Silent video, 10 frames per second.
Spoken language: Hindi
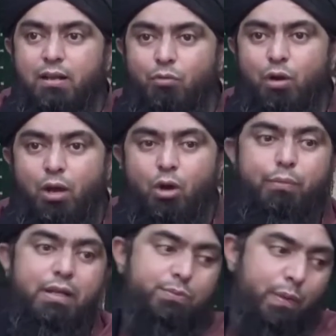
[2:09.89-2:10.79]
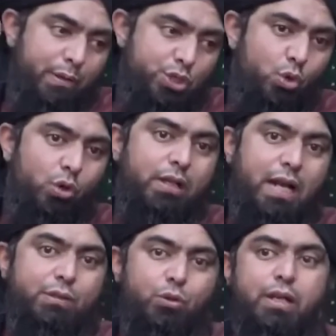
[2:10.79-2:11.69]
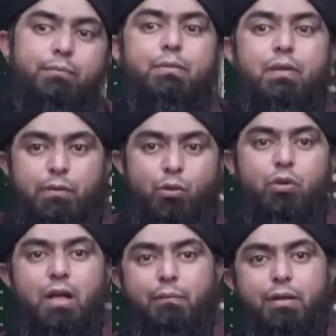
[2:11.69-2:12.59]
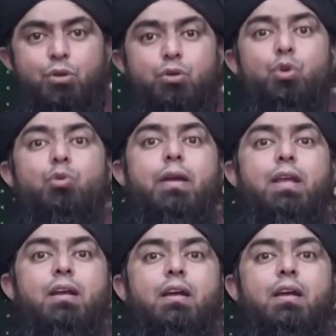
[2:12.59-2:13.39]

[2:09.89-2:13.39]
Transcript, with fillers: वो है और फिर इस पर बच्चों को नाराज होंगे अपनी बीवियों को यहाँ भेजो क्यों भाई